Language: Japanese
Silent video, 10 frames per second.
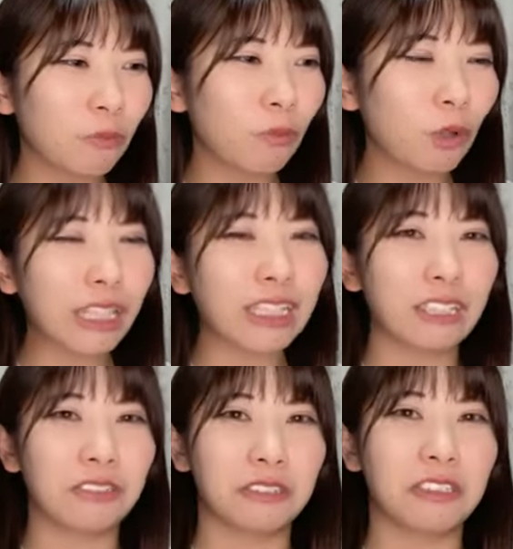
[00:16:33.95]
もらって
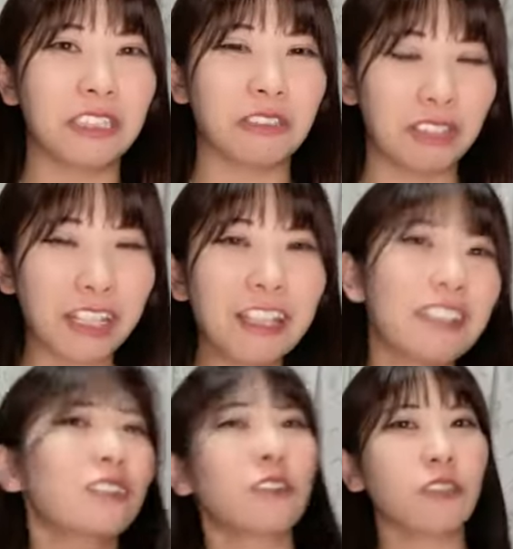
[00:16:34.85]
るんですよね
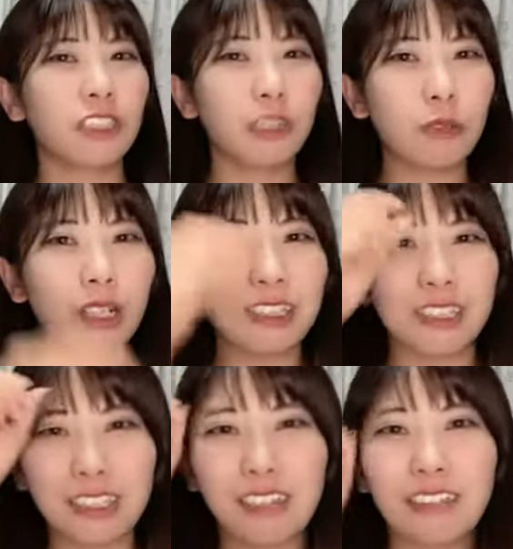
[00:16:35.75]
そう譲りもらっ
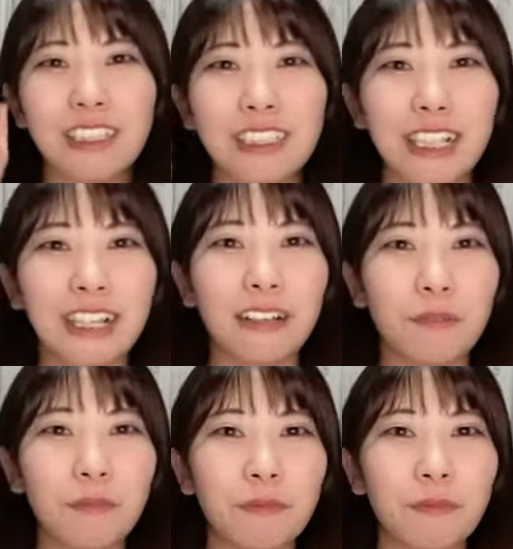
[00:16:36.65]
てて私が